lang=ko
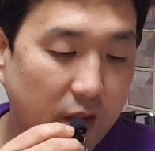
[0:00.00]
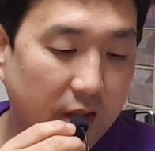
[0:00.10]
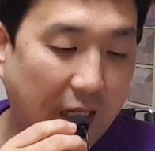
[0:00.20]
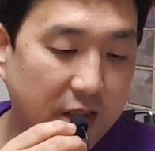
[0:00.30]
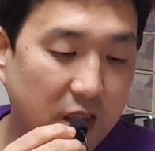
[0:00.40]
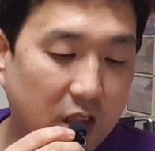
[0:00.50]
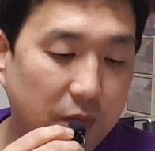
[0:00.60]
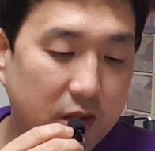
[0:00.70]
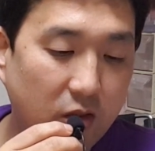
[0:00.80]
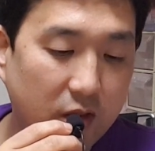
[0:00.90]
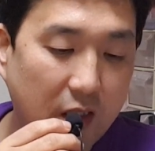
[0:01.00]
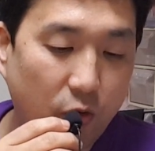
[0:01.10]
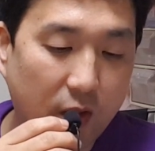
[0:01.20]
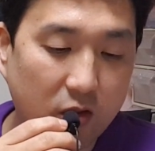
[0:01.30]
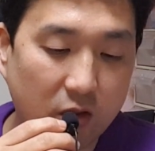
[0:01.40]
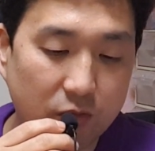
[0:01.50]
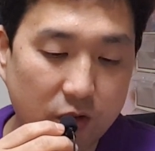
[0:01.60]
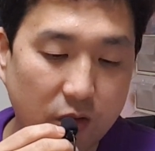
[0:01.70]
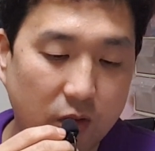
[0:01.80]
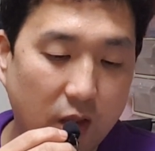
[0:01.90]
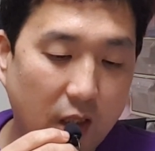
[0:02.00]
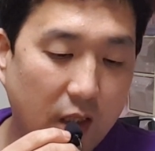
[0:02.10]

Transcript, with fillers: 당시 김일성이 사용한 건물은